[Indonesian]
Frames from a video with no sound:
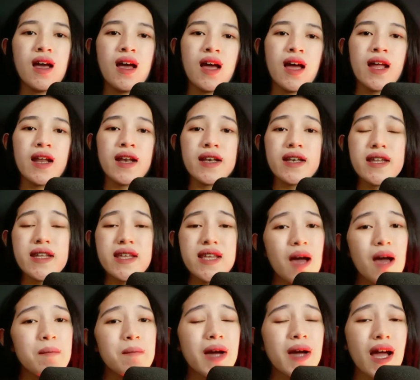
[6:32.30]
dia
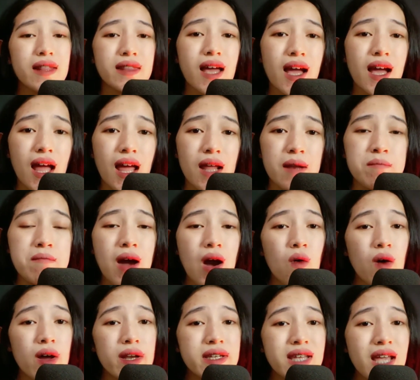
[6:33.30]
mengatakan
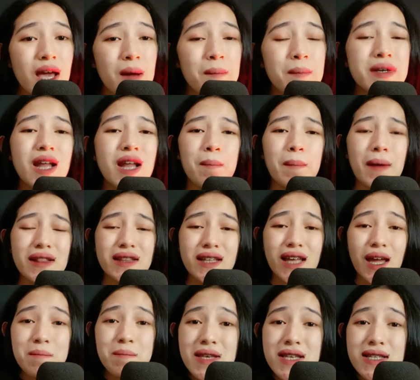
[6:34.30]
bahwa dia
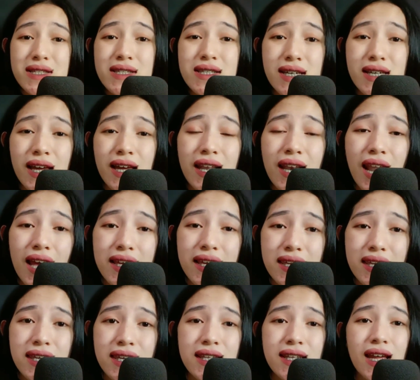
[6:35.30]
mendapatkan bisikan
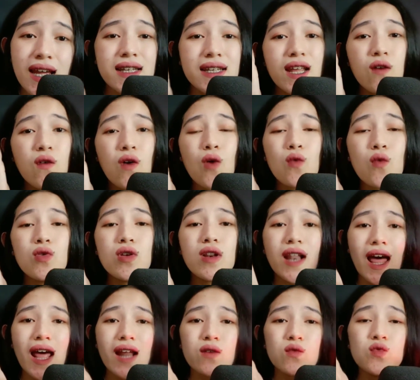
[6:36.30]
lagi dari dewa
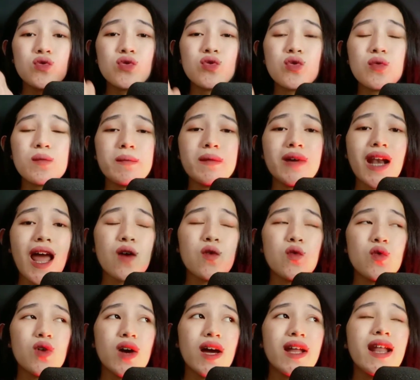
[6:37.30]
ular untuk
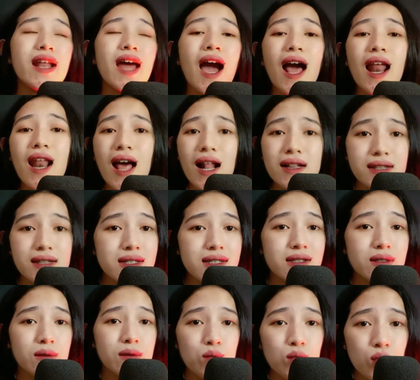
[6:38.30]
melakukan hal-hal
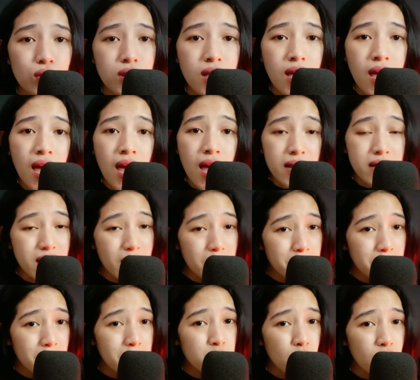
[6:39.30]
tersebut dan
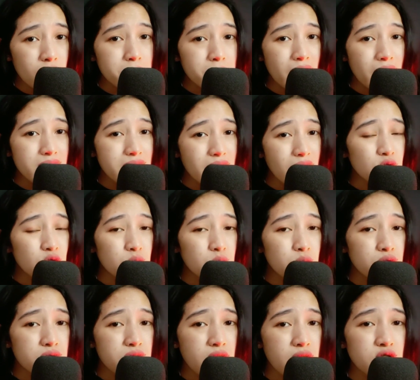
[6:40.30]
membuat bagian
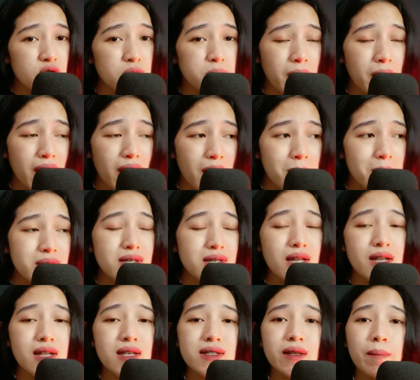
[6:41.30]
tubuhnya supaya
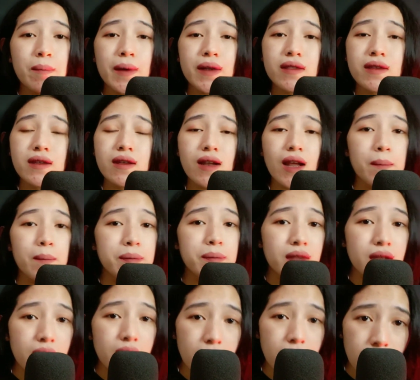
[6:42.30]
menjadi seperti
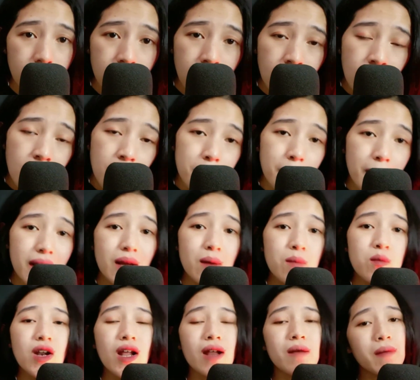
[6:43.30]
reptil. Pada
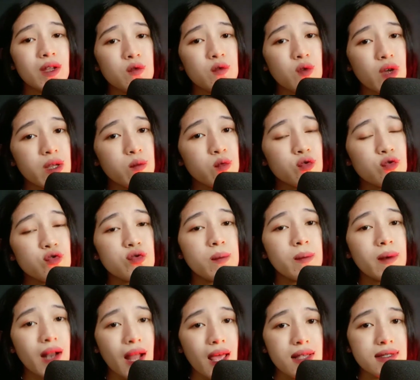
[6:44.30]
bulan Mei
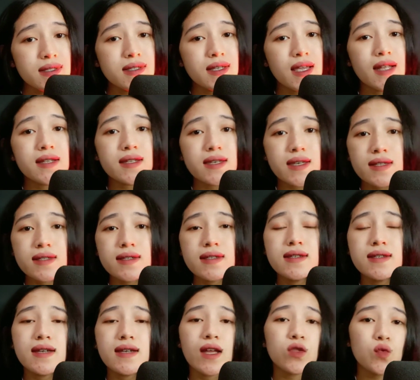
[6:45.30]
2017, Jenkins
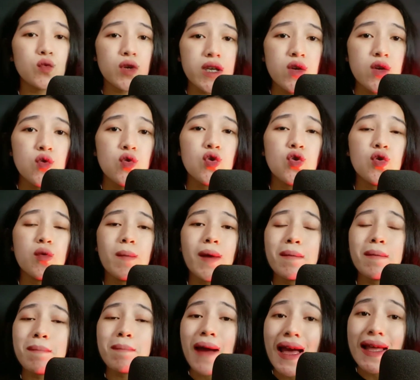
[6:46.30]
dijatuhi
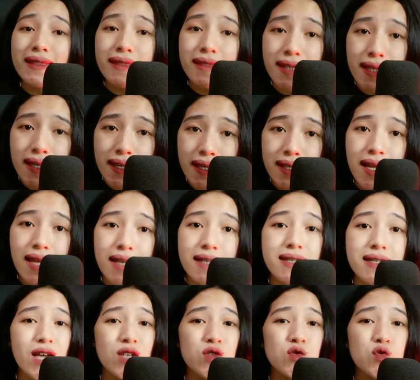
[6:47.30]
hukuman mati dan
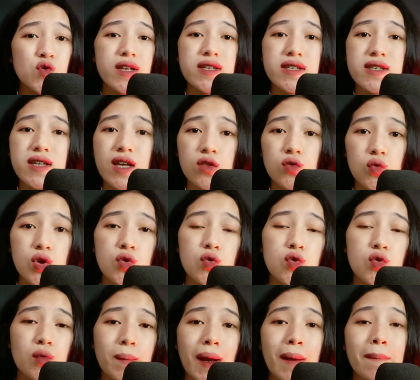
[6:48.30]
dia juga dijatuhi
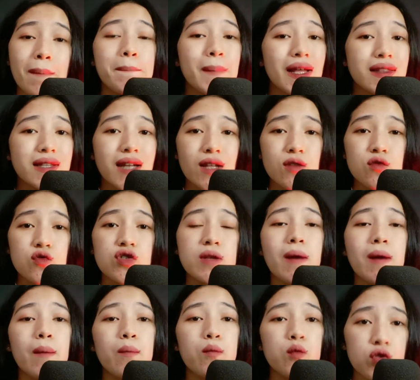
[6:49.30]
hukuman
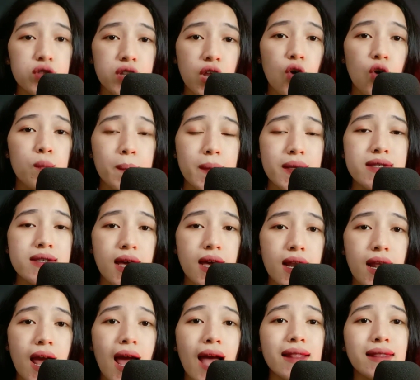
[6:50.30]
450 tahun
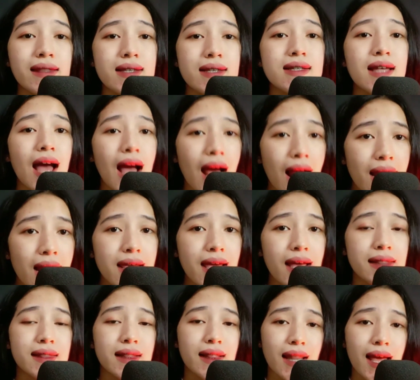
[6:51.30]
penjara atas hal
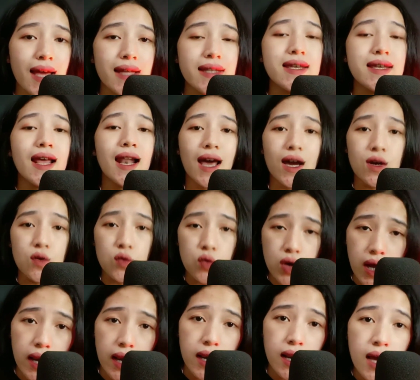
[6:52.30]
yang telah dia
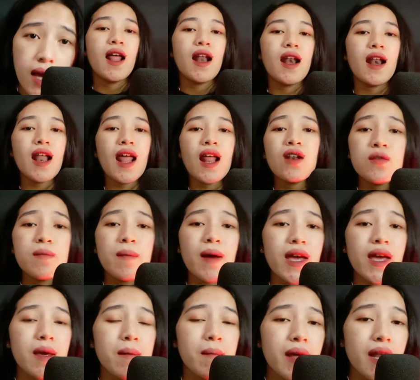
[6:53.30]
lakukan. Lalu
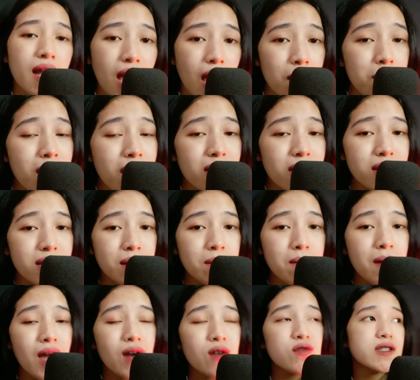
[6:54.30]
bagaimana kabar
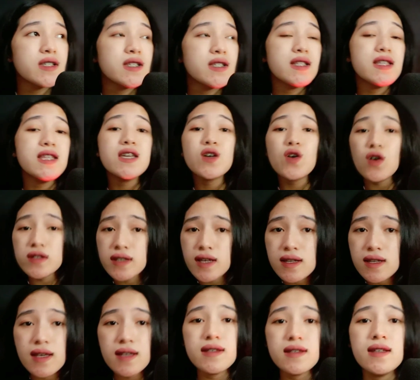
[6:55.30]
terbaru si Nico
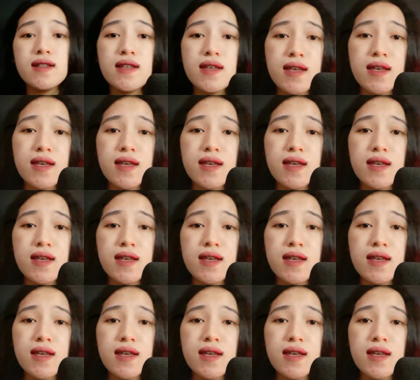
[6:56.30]
Jenkins ini?